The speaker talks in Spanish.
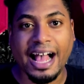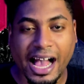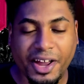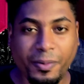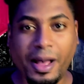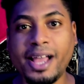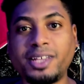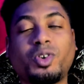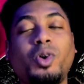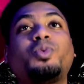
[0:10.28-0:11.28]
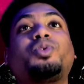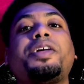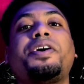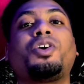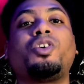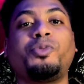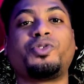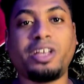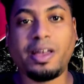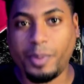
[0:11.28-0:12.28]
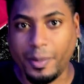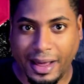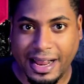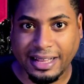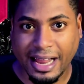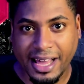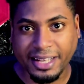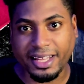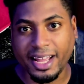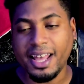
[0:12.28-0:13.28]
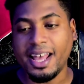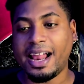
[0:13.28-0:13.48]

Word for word: Jairo Baez con ustedes como siempre para traerte